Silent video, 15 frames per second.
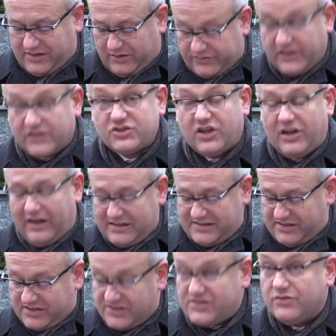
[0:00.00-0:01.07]
auf der
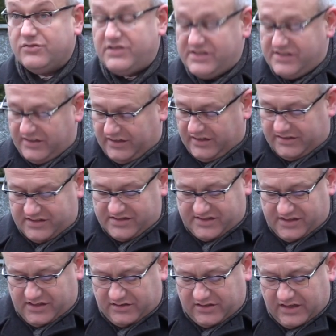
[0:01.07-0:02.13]
Straße ist und diese
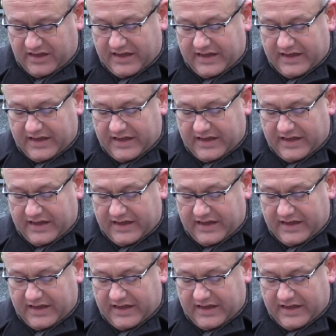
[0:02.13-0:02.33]
kritisiert,